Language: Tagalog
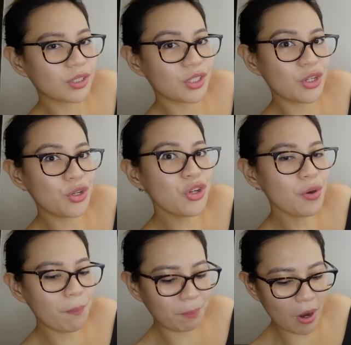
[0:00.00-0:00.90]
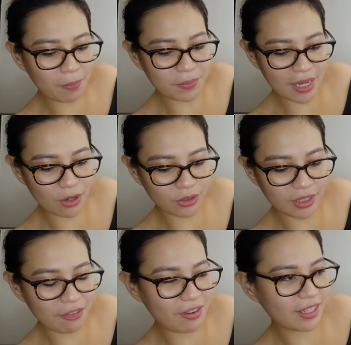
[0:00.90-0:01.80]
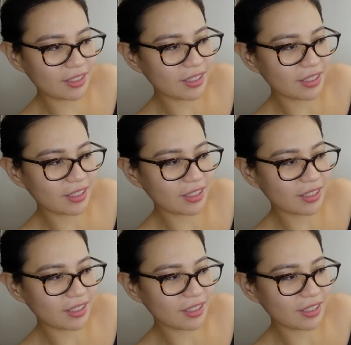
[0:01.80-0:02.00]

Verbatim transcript: Tapos yun, yun yung pop sound effect.